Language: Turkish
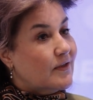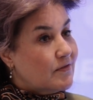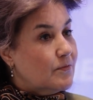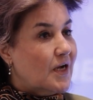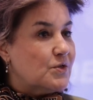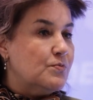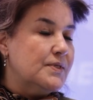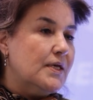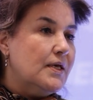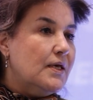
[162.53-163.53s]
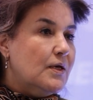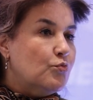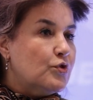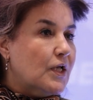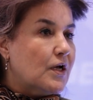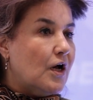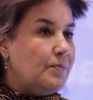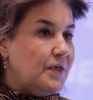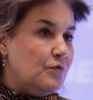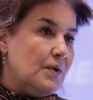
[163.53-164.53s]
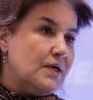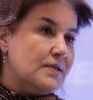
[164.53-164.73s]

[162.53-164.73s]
yatırım hacmimize mutlaka bir ivme